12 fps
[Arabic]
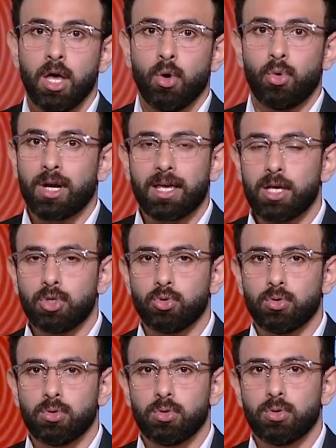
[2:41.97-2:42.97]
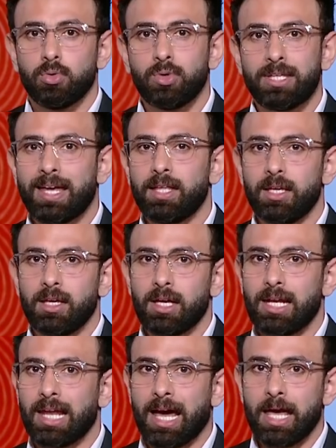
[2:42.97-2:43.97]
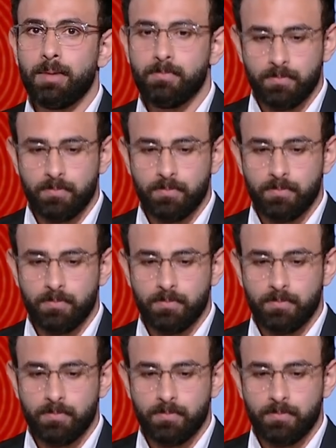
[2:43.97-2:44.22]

وركزوا وتاني اللعيب